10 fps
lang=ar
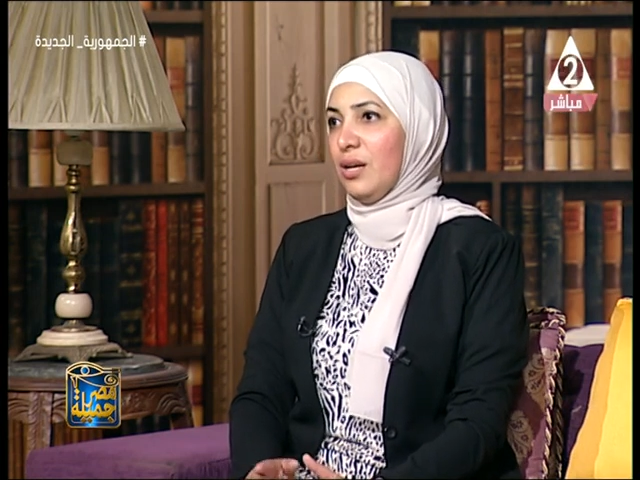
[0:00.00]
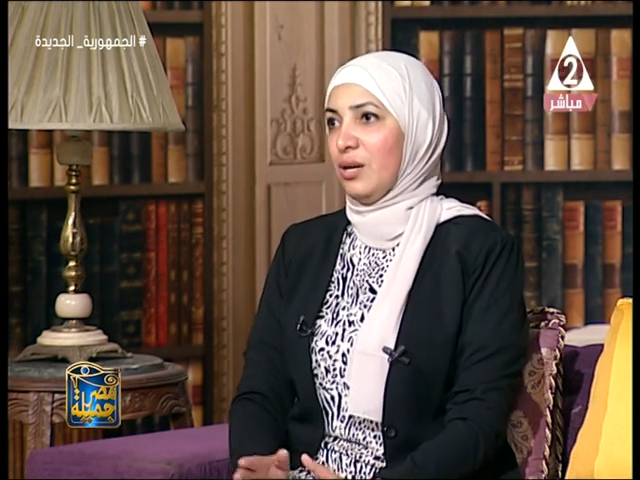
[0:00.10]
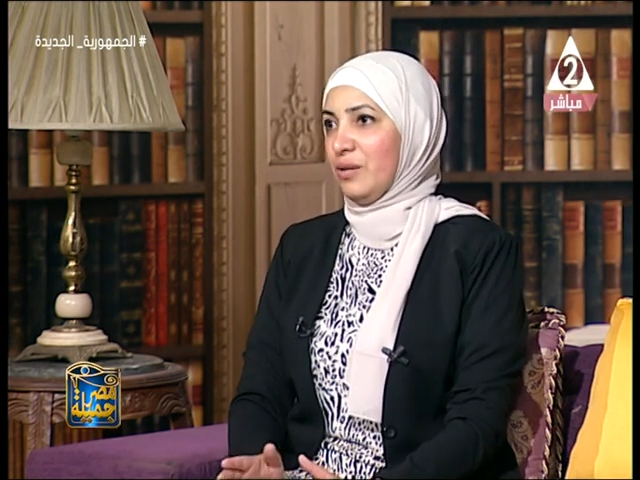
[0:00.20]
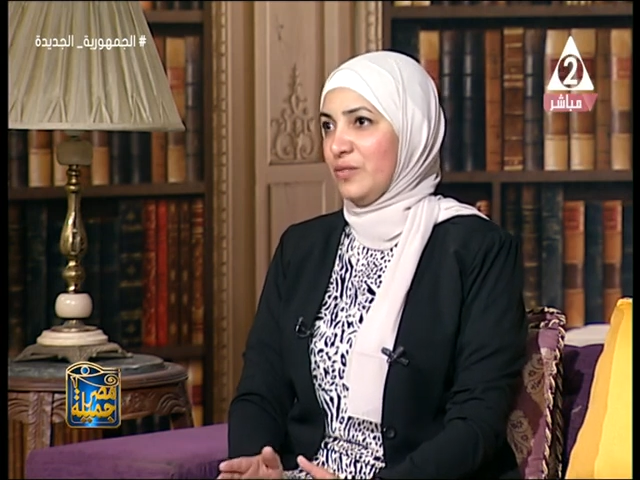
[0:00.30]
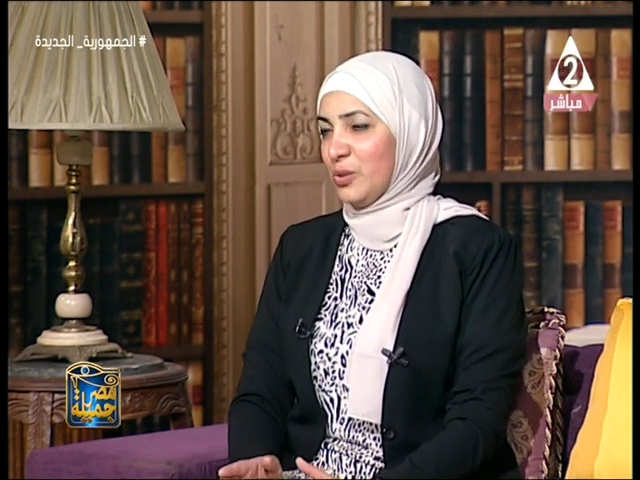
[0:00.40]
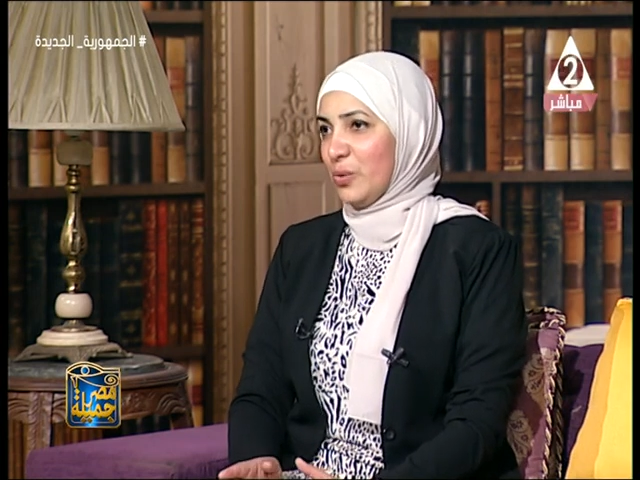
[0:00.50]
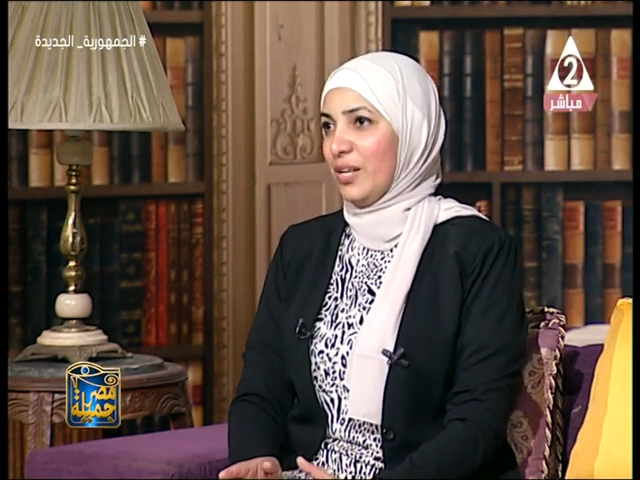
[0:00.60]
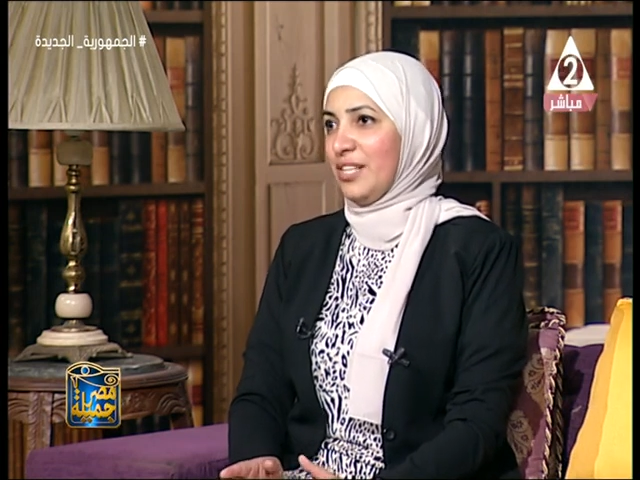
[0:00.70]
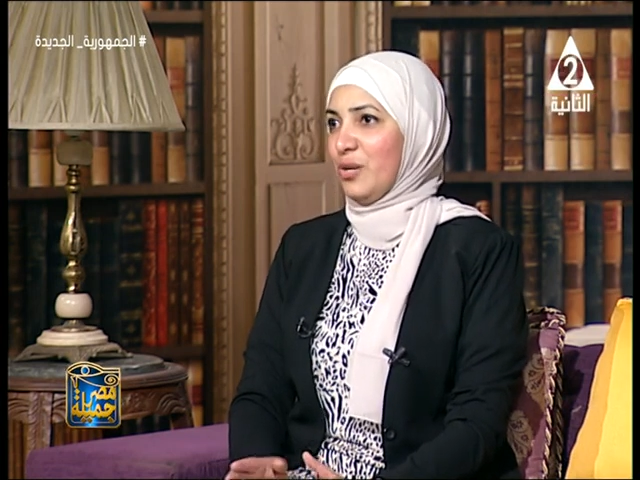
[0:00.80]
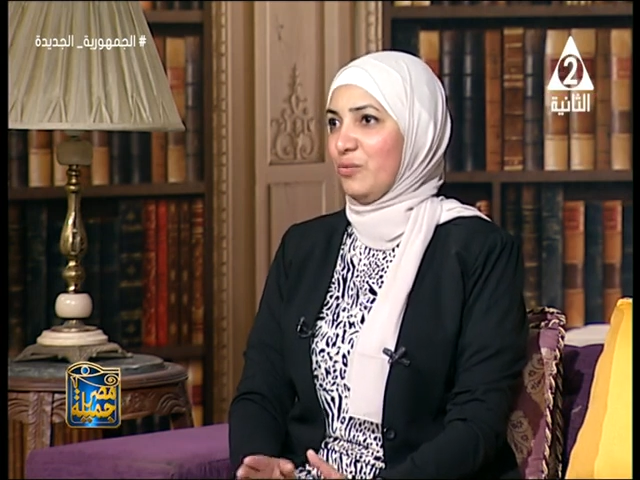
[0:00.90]
آه، في
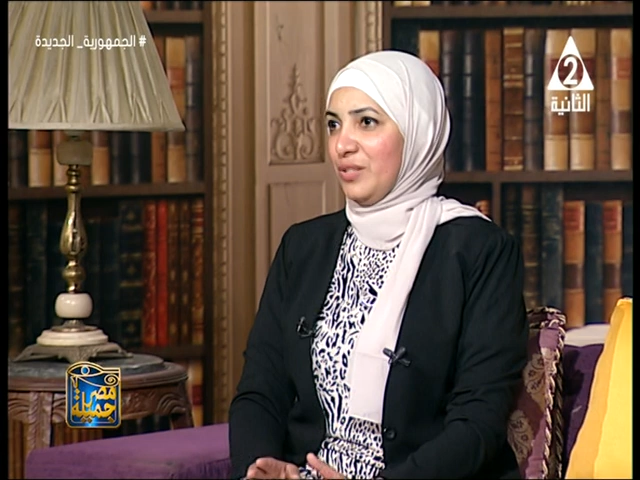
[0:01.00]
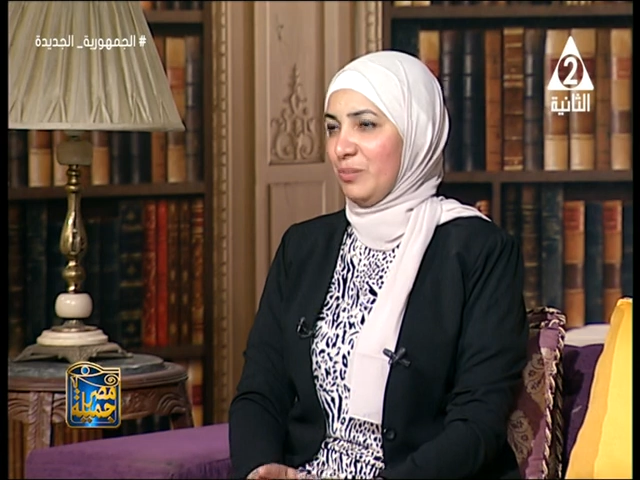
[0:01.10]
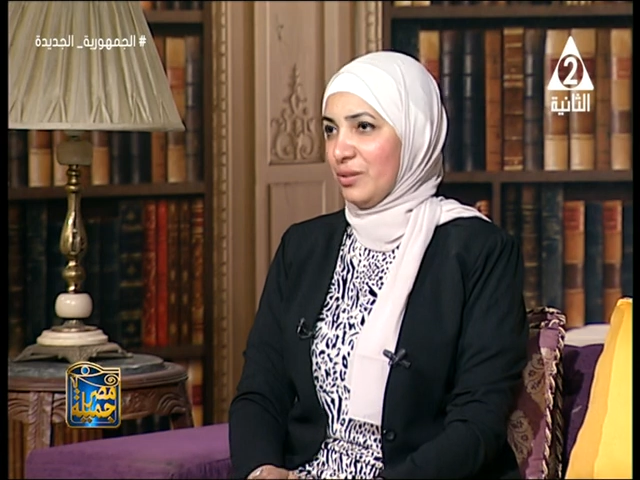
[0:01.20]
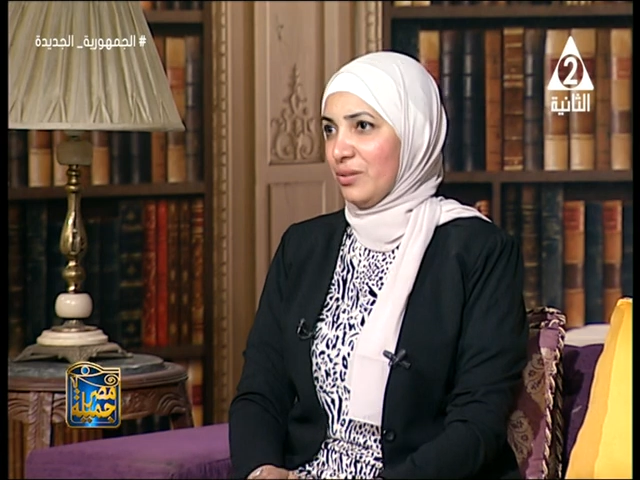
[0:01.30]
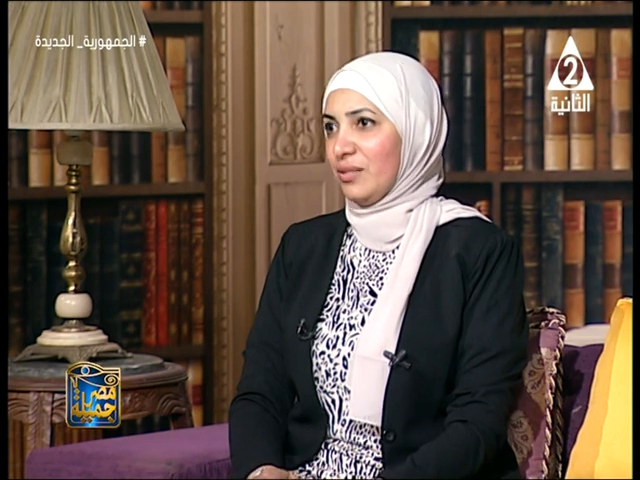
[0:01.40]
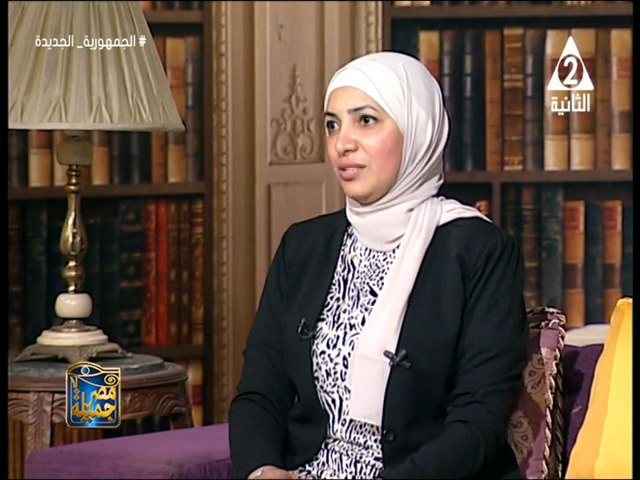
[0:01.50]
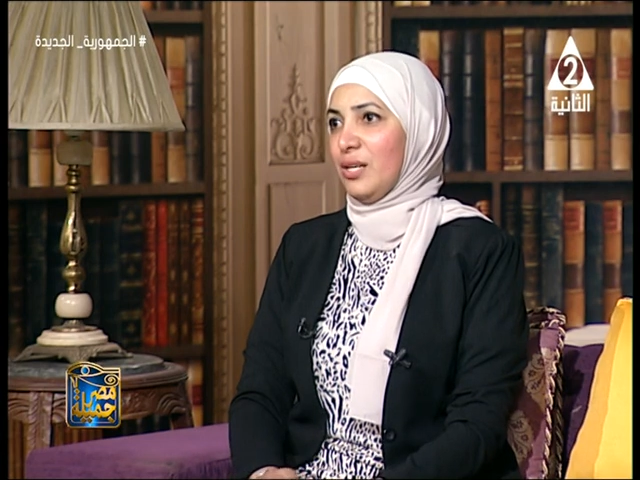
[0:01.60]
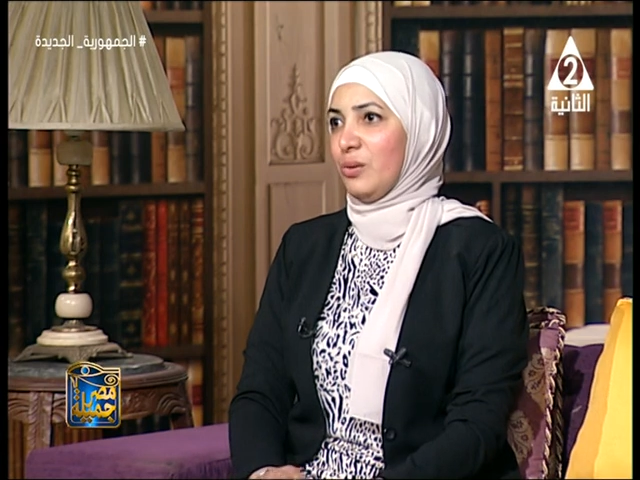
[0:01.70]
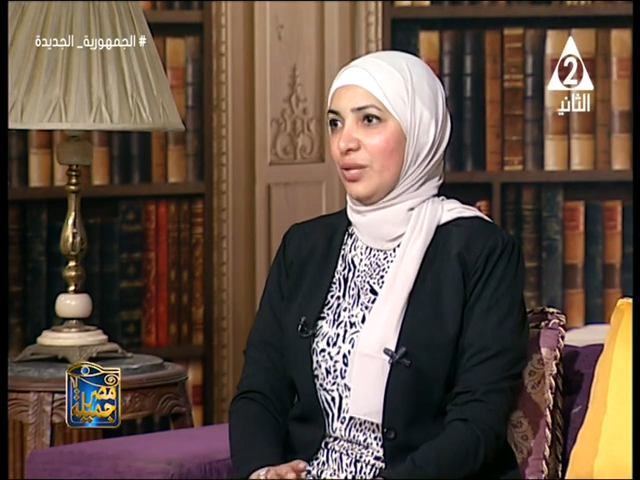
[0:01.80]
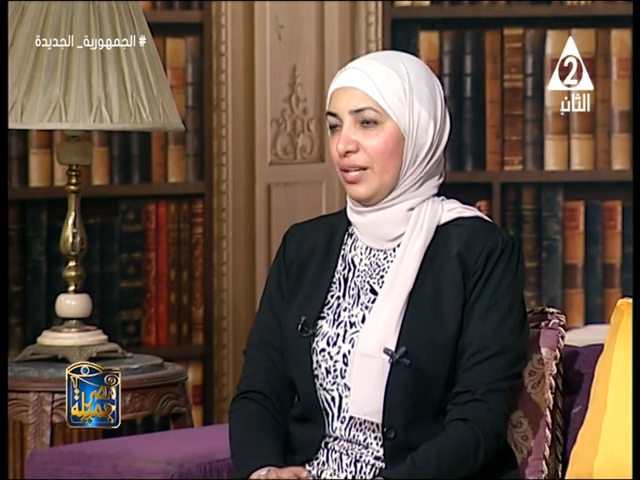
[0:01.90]
استراليا وفي
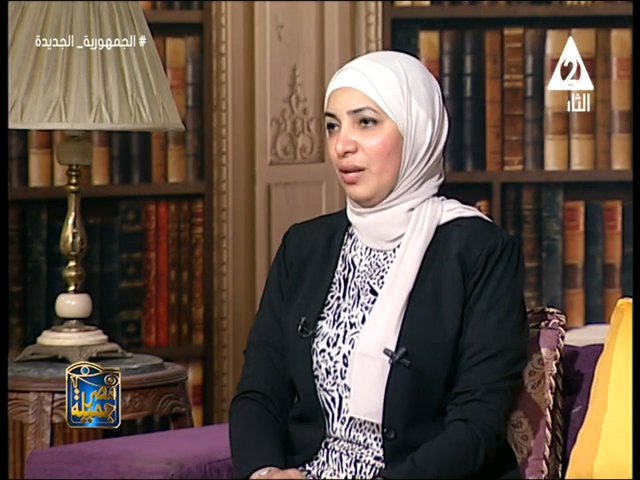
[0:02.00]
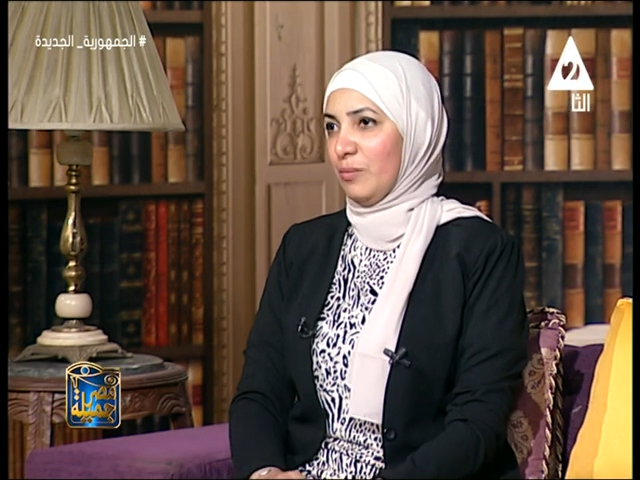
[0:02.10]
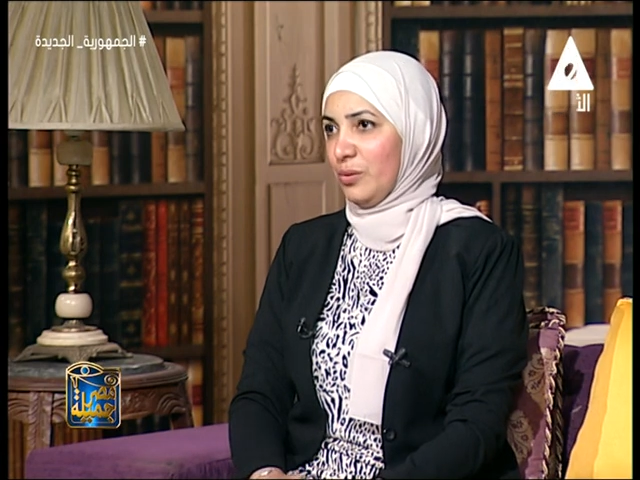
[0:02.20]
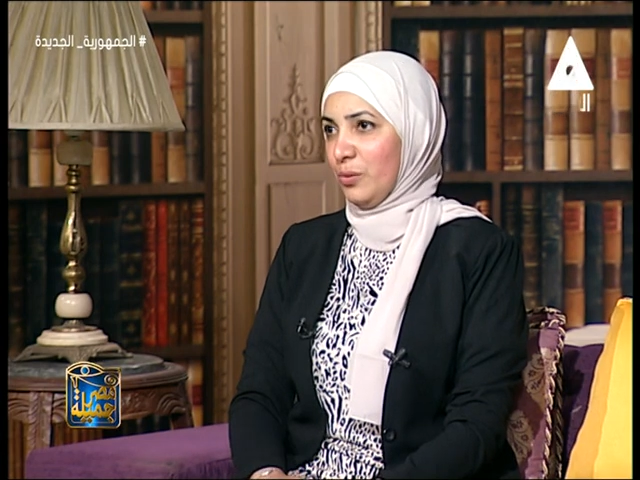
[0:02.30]
بريطانيا وغيرها من